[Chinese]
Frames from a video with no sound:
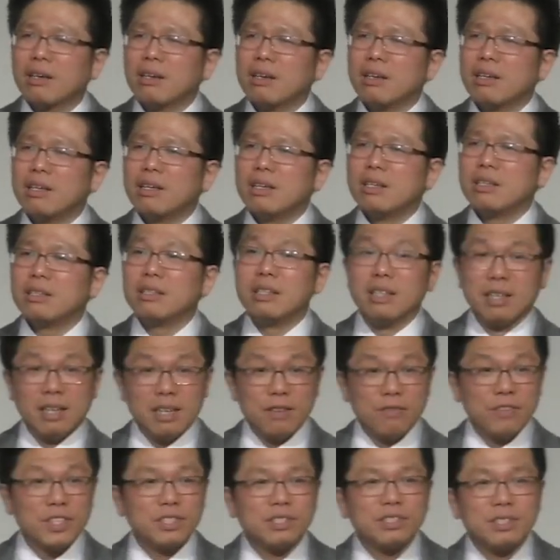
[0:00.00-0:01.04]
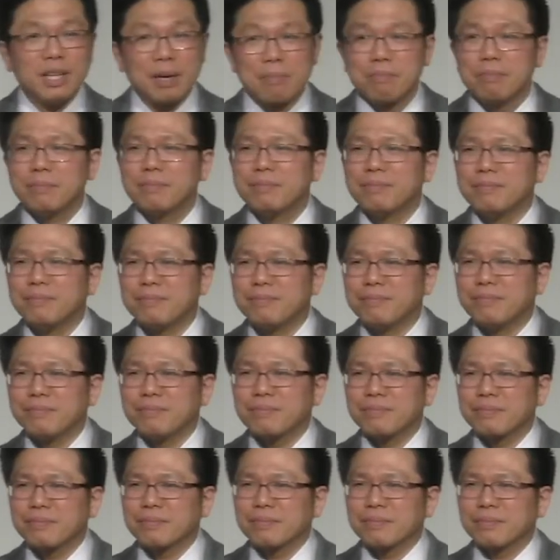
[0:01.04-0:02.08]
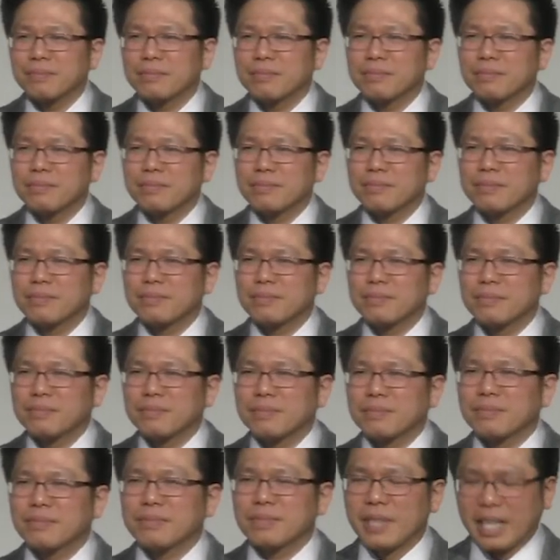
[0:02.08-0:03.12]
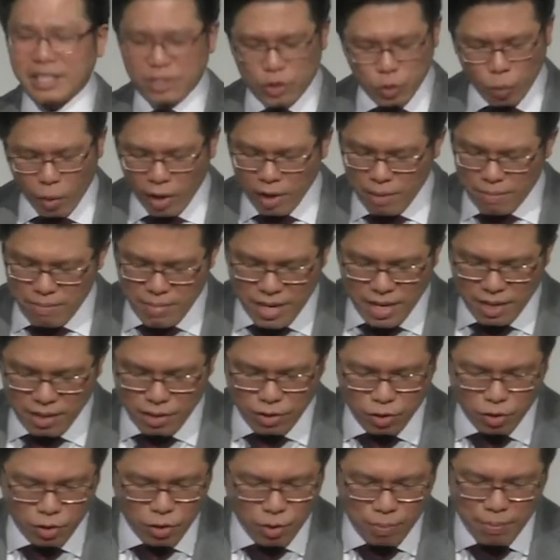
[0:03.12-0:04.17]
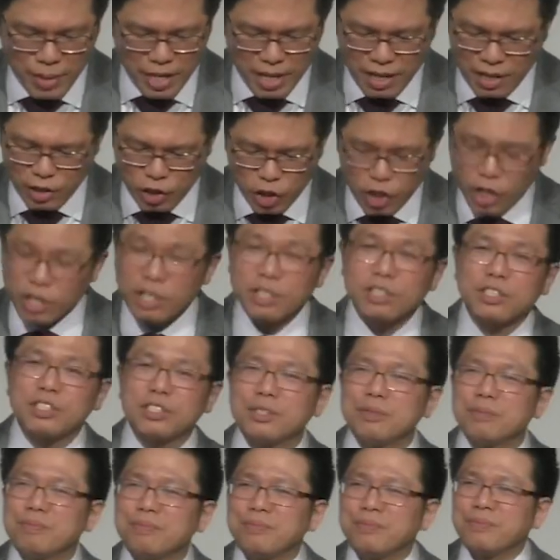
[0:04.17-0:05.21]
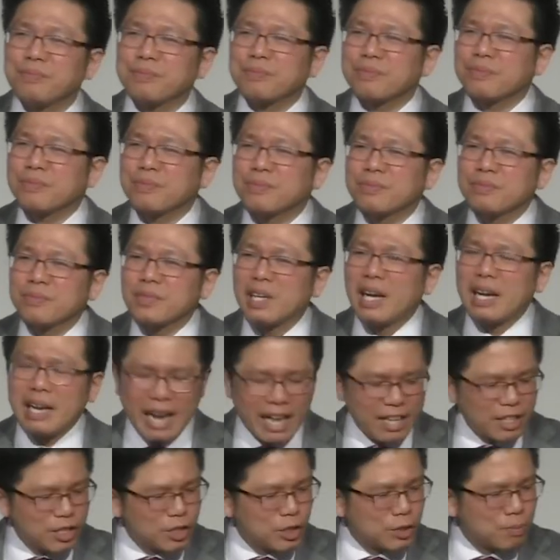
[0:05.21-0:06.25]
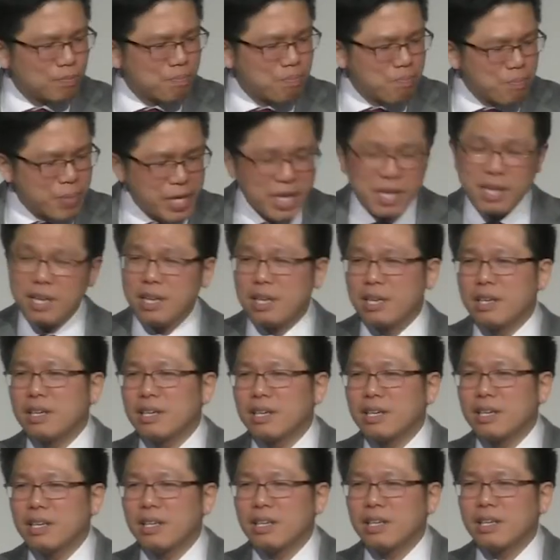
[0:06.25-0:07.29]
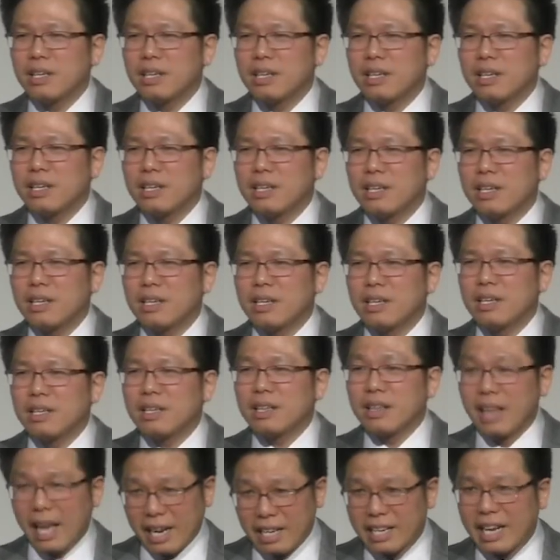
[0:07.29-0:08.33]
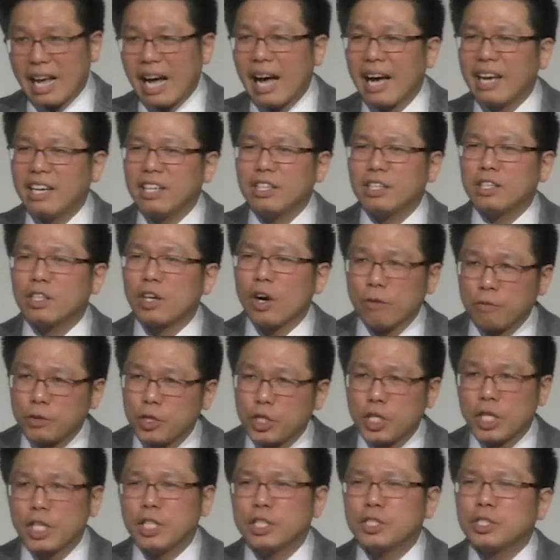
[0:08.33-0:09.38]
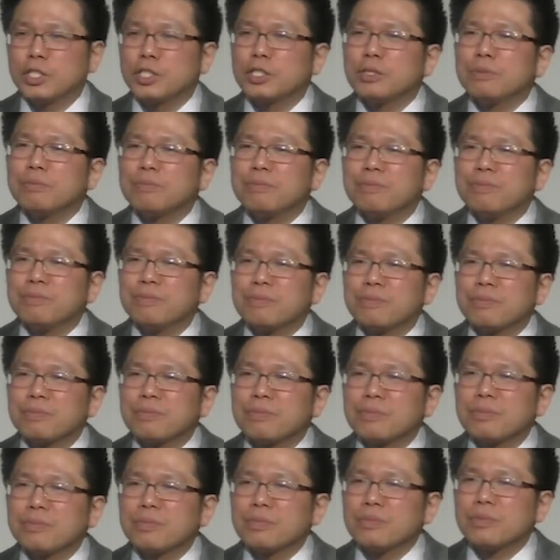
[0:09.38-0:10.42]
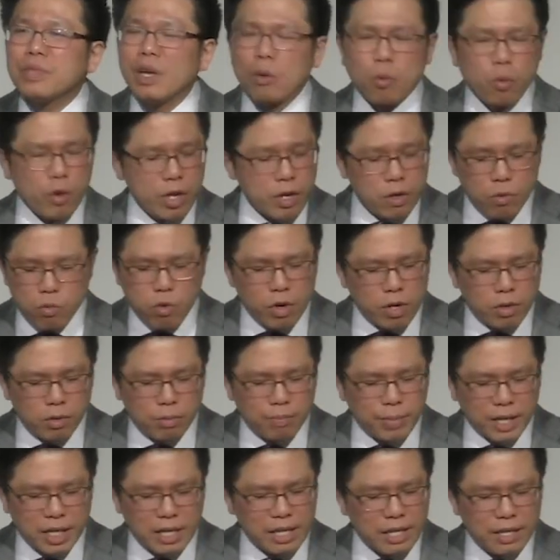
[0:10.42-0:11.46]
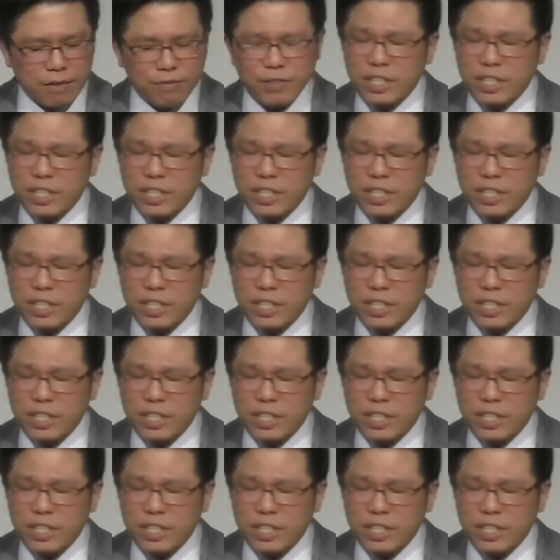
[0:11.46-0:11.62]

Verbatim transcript: 你进入到他们所要承担的这些重担，你与他们一起并肩的去嗯带导，这就是一个教会。一个教会应该就是这样子的。